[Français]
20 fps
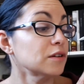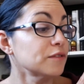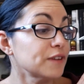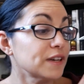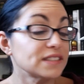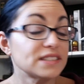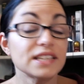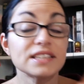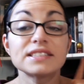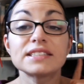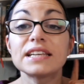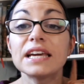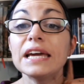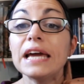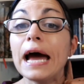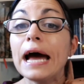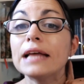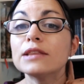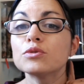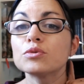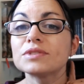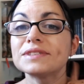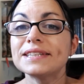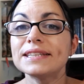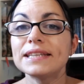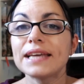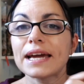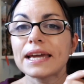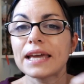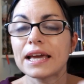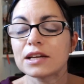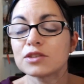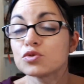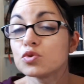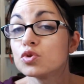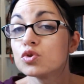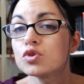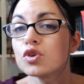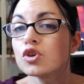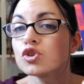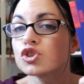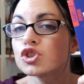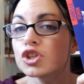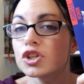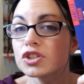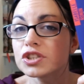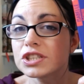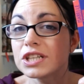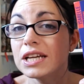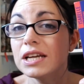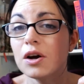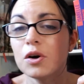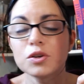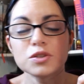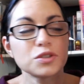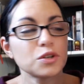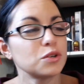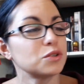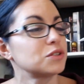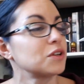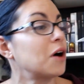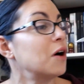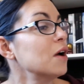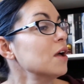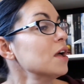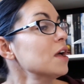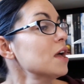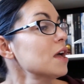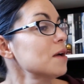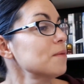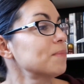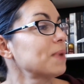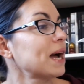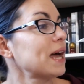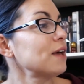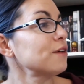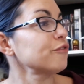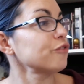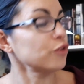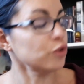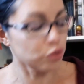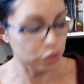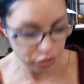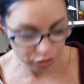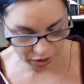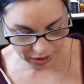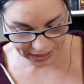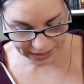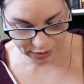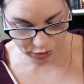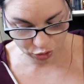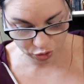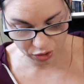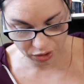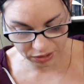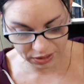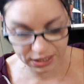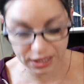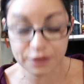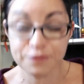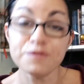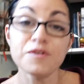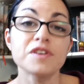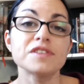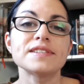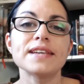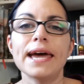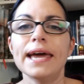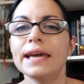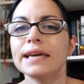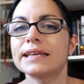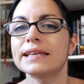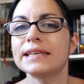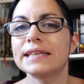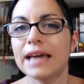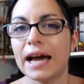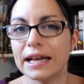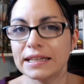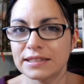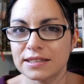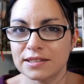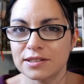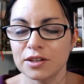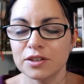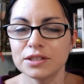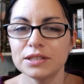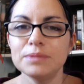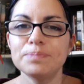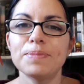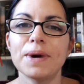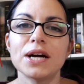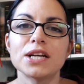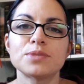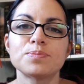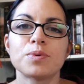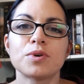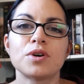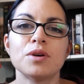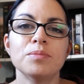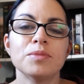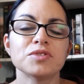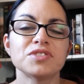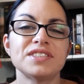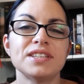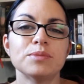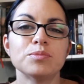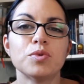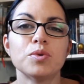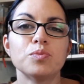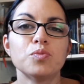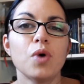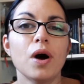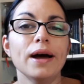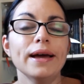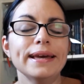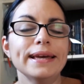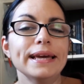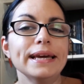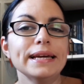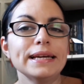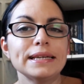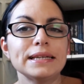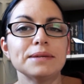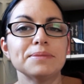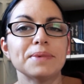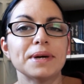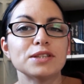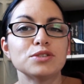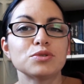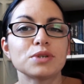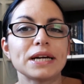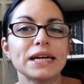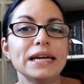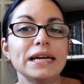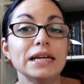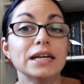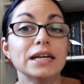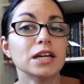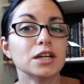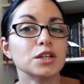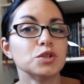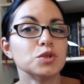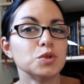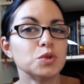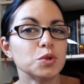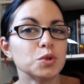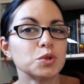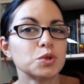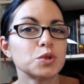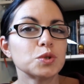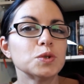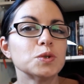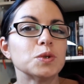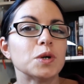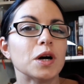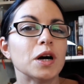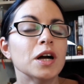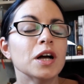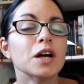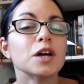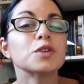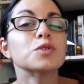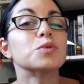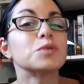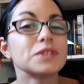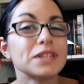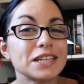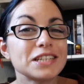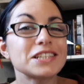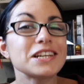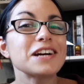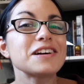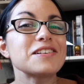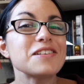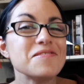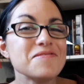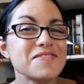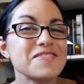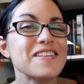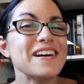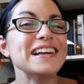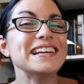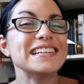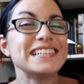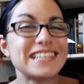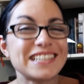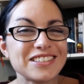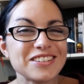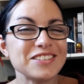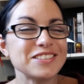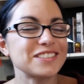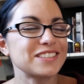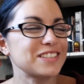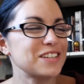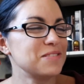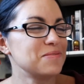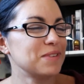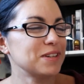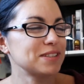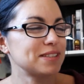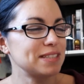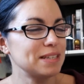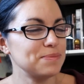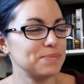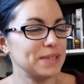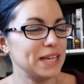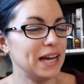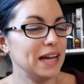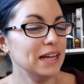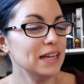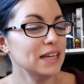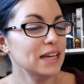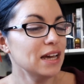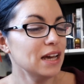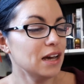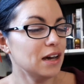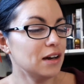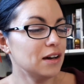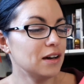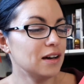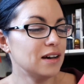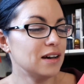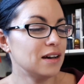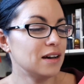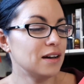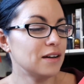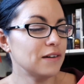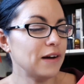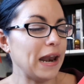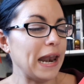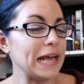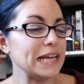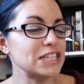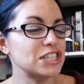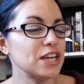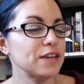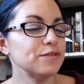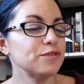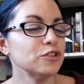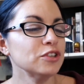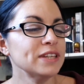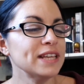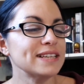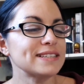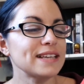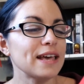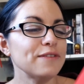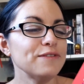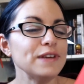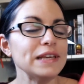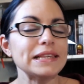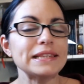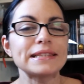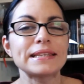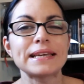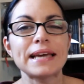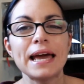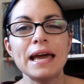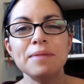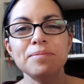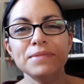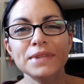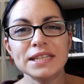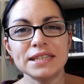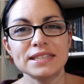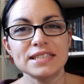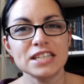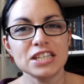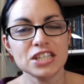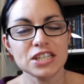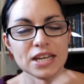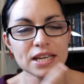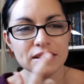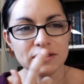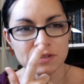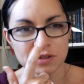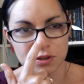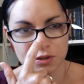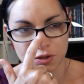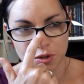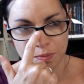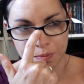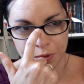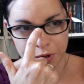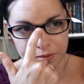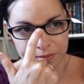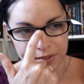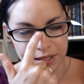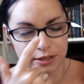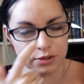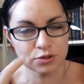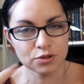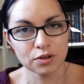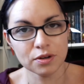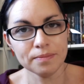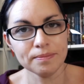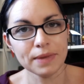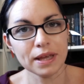Enfin, c'est ce qui est annoncé derrière. Ils ont eu le temps de changer entre temps. Bref, une lecture qui faisait 410 pages pour commencer mon mois et qui m'a duré deux jours. Donc déjà comme quoi les choses commençaient bien. Euh, voilà, j'ai vu des avis très mitigés sur ce premier tome.